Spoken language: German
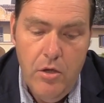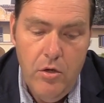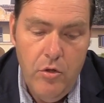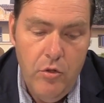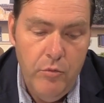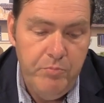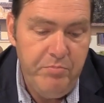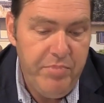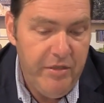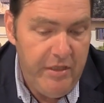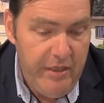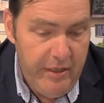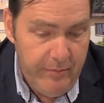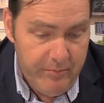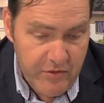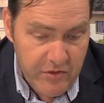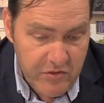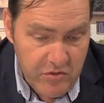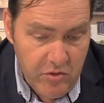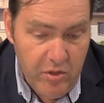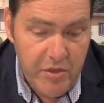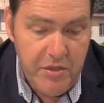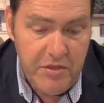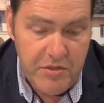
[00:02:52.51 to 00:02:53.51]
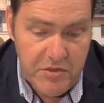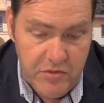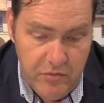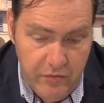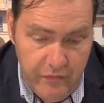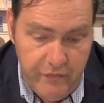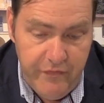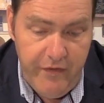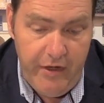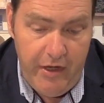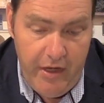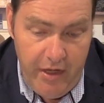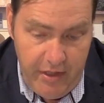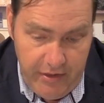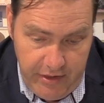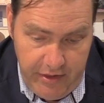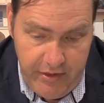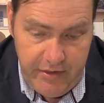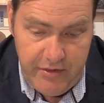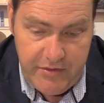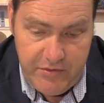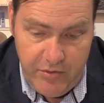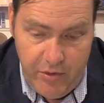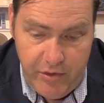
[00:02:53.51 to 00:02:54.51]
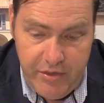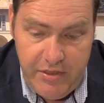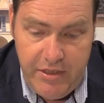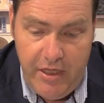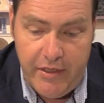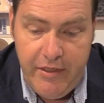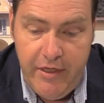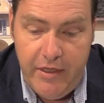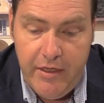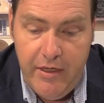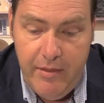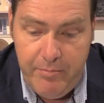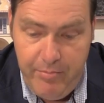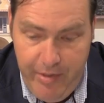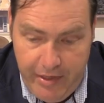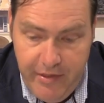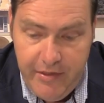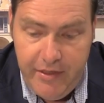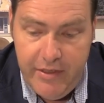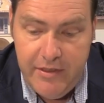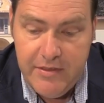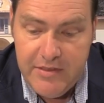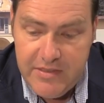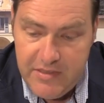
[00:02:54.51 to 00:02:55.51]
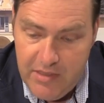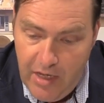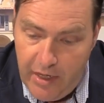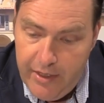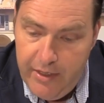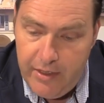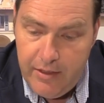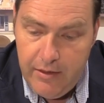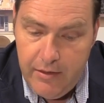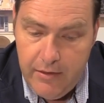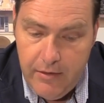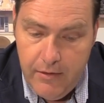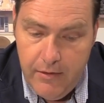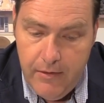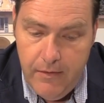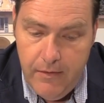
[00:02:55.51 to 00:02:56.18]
und beliebt es euch, so werde ich es euch an den Lebendigen zeigen.